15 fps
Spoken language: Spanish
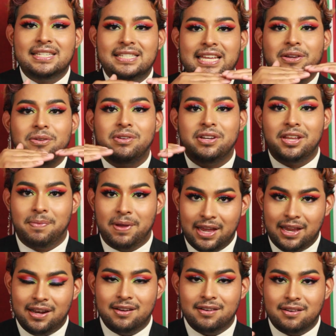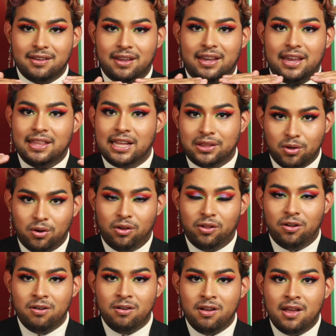Si hay un nivel que queda
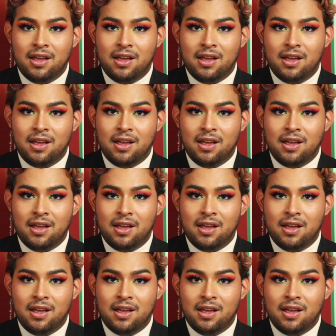todo,